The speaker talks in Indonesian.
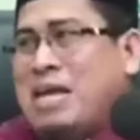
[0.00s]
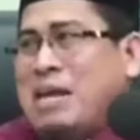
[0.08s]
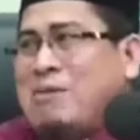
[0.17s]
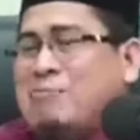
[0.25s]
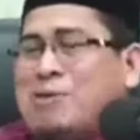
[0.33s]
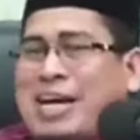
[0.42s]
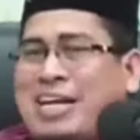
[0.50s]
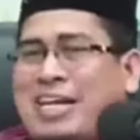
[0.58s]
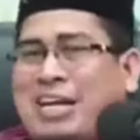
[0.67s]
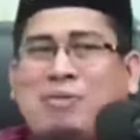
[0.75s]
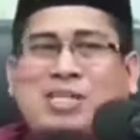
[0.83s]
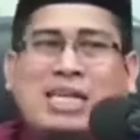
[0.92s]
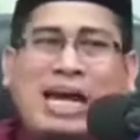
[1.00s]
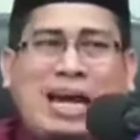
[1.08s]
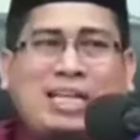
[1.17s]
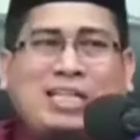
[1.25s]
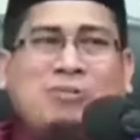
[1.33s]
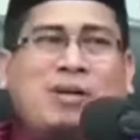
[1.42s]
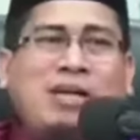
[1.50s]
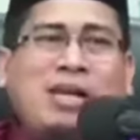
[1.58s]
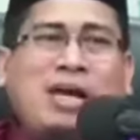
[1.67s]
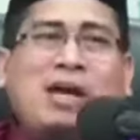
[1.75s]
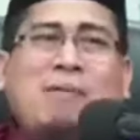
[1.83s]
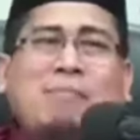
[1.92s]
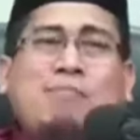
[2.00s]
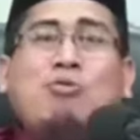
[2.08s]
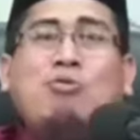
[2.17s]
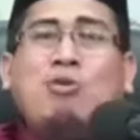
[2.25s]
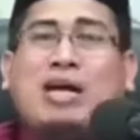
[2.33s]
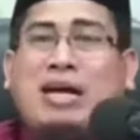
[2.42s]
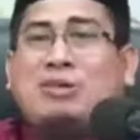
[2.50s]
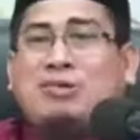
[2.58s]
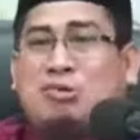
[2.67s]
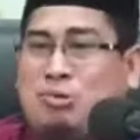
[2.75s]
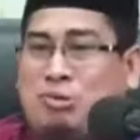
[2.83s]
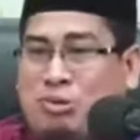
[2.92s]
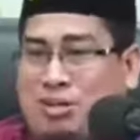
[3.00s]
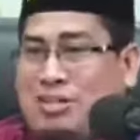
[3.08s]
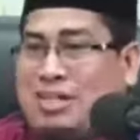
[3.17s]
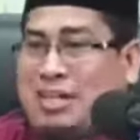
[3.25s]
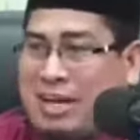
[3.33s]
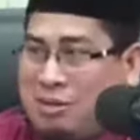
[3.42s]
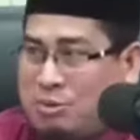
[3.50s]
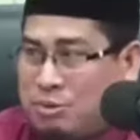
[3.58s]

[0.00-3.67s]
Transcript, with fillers: Makanya jadi masalah sebenarnya bukan sujudnya itu,